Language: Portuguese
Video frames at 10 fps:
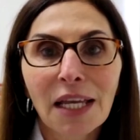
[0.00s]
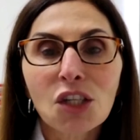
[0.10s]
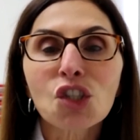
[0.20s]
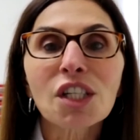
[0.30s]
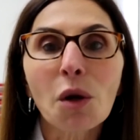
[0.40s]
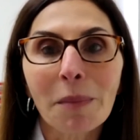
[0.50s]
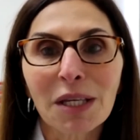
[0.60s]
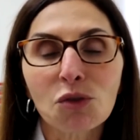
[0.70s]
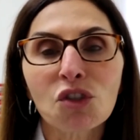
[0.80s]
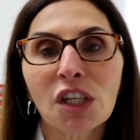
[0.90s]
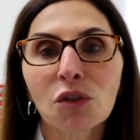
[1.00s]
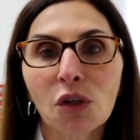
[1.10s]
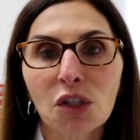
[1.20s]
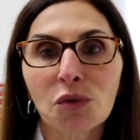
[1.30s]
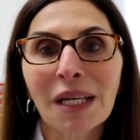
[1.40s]
Geralmente, o
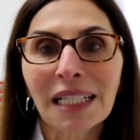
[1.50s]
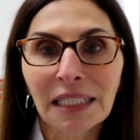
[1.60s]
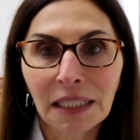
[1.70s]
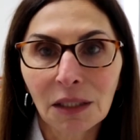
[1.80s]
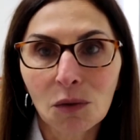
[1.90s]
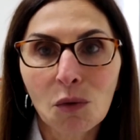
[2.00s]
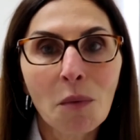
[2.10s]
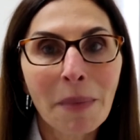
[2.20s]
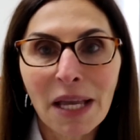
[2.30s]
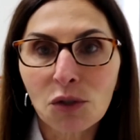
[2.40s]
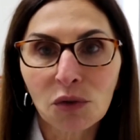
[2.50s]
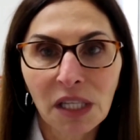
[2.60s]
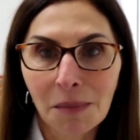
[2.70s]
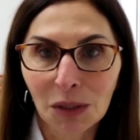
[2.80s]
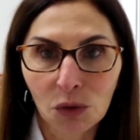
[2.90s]
diagnóstico é clínico. O médico
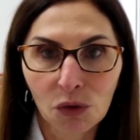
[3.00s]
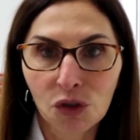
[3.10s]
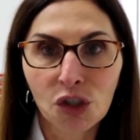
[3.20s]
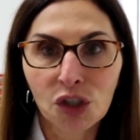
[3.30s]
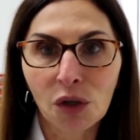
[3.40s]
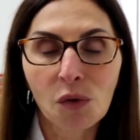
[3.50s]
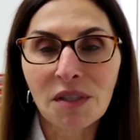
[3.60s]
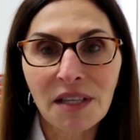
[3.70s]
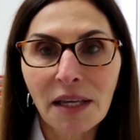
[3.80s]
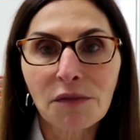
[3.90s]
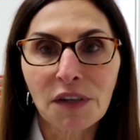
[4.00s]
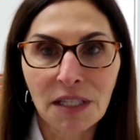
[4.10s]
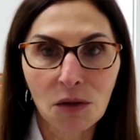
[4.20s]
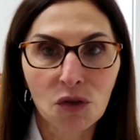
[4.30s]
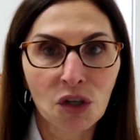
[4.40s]
dermatologista consegue
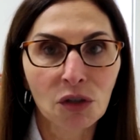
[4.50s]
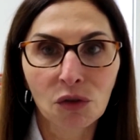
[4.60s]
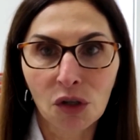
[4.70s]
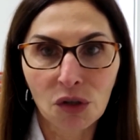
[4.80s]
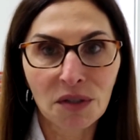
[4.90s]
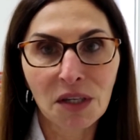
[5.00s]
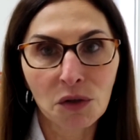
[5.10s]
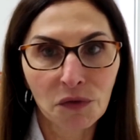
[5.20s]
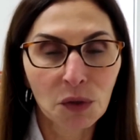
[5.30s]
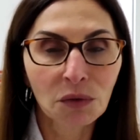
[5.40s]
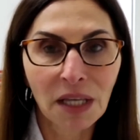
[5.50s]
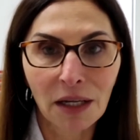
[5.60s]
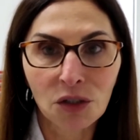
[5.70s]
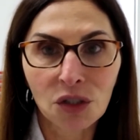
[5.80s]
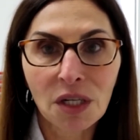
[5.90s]
fazer o diagnóstico sem
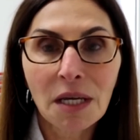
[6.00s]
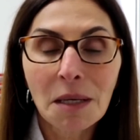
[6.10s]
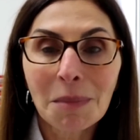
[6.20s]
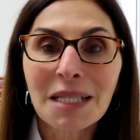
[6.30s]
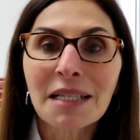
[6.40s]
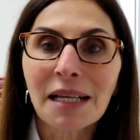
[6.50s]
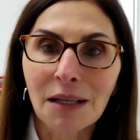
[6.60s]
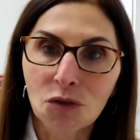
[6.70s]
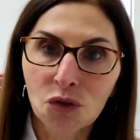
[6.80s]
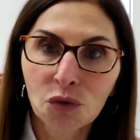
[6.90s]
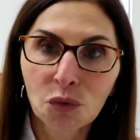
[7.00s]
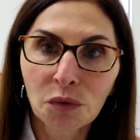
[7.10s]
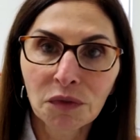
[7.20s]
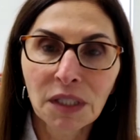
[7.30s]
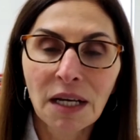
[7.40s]
dificuldade, mas em caso de
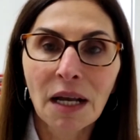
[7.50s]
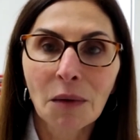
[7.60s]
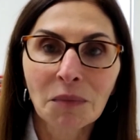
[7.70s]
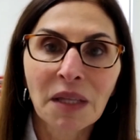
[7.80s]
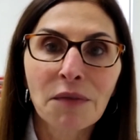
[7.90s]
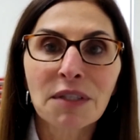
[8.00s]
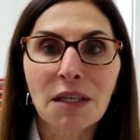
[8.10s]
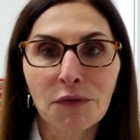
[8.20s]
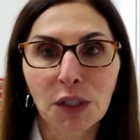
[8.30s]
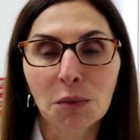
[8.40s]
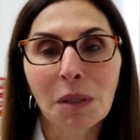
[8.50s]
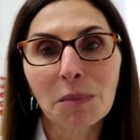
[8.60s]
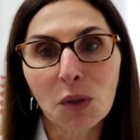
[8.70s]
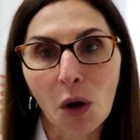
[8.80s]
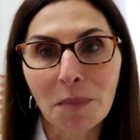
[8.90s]
dúvida, deve ser feita uma
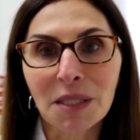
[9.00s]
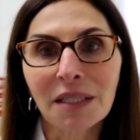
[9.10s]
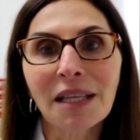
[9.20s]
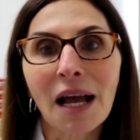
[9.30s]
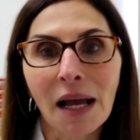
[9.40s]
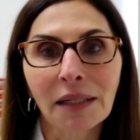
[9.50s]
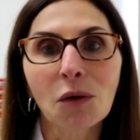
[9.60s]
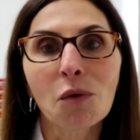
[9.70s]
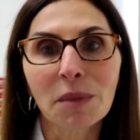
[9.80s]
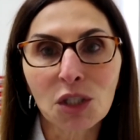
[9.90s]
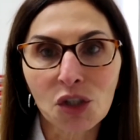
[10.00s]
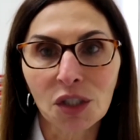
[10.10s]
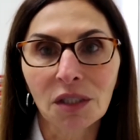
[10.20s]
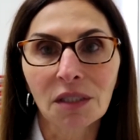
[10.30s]
biópsia da área cometida.